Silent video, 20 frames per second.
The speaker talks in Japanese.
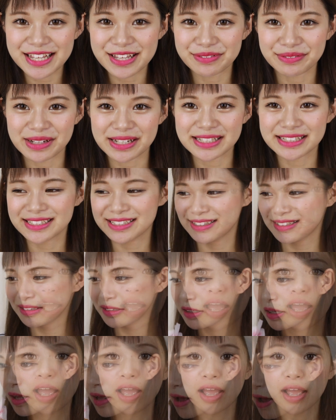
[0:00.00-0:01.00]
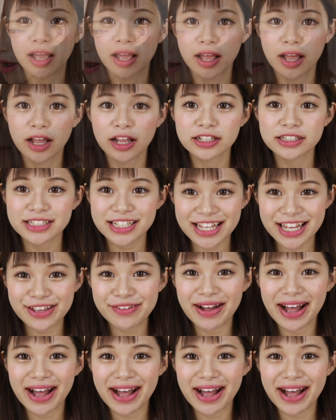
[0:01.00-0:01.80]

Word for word: いきます。次